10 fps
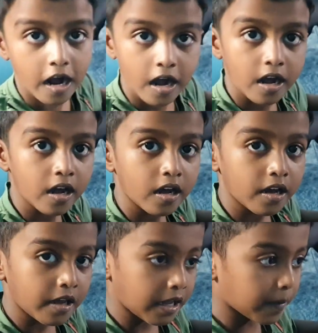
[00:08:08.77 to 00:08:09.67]
போவாங்கல்ல
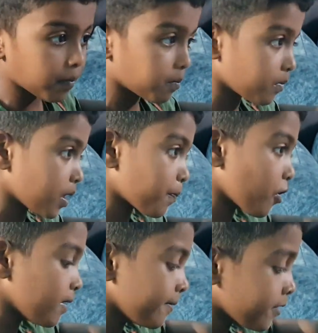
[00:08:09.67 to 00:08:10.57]
அதை பார்த்துட்டு அதே
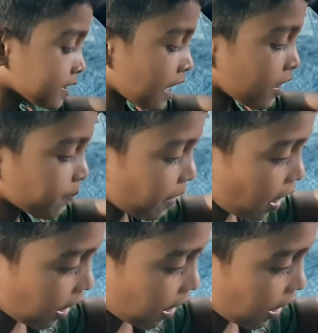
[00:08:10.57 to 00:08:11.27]
மாதிரி விளையாடுறாரு